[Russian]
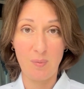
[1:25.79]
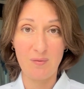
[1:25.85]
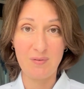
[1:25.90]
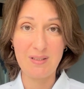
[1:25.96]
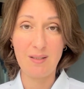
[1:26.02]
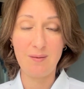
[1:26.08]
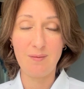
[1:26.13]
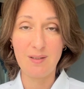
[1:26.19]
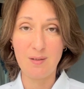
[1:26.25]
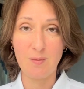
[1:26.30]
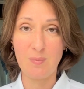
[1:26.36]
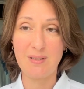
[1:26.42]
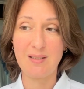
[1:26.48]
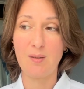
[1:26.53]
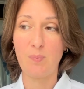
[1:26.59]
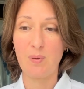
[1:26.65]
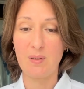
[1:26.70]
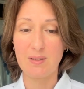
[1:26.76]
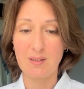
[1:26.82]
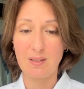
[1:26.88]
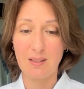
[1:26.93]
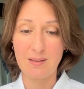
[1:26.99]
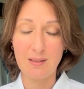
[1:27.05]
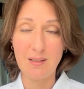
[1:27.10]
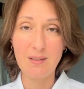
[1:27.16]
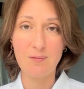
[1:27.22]
по всей видимости,
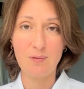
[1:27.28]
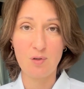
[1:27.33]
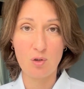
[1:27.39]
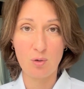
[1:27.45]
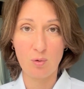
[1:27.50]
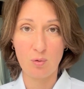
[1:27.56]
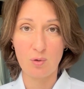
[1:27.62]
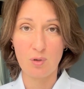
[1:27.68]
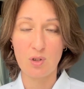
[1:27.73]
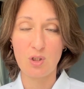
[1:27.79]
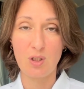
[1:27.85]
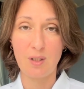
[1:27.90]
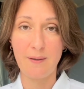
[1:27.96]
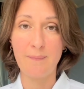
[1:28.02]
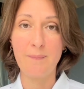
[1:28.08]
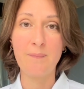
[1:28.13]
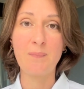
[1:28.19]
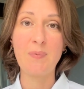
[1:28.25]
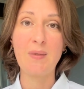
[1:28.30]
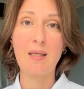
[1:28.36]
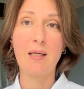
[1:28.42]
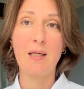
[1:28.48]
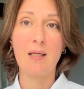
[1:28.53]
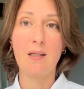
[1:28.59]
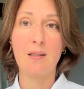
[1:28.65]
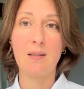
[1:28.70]
происходить, ведь что-то же
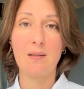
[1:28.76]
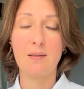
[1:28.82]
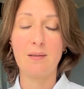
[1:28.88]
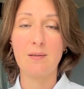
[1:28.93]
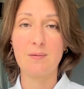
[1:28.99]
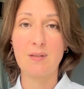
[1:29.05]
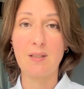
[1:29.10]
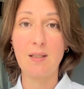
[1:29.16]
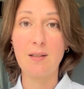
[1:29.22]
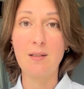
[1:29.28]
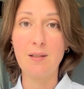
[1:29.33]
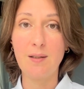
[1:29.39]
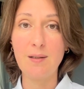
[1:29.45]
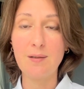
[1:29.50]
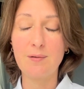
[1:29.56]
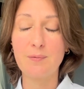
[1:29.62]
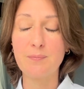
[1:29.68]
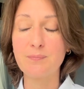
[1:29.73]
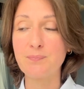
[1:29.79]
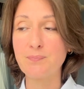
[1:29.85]
а, триггерит